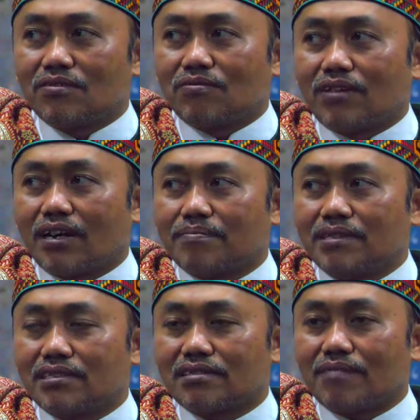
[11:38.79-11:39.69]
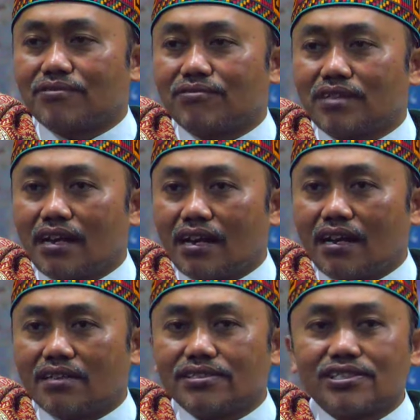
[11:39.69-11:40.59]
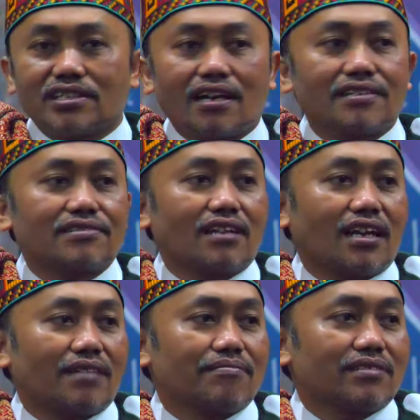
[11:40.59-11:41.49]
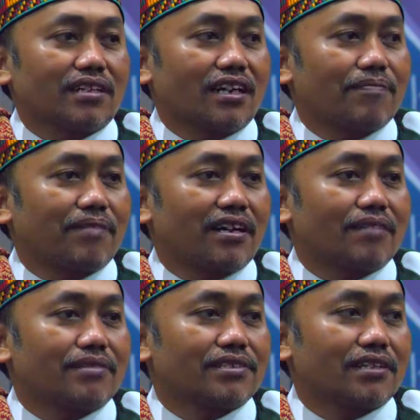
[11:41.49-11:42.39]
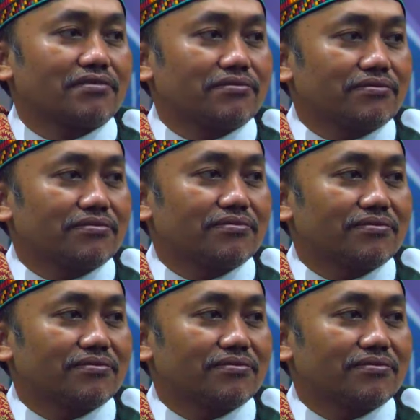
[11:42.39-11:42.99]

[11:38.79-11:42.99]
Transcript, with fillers: wahabi islam juga syiah islam kenapa agak bersatu